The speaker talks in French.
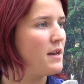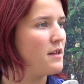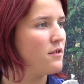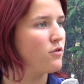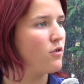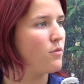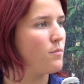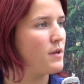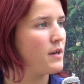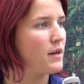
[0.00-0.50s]
ligne
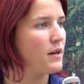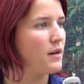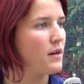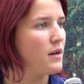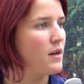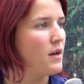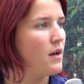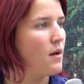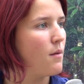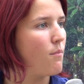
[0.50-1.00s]
de mire
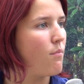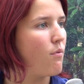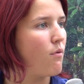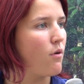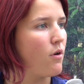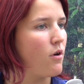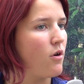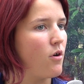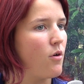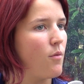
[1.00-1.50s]

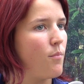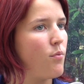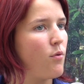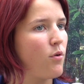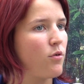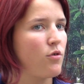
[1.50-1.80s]
pour, euh,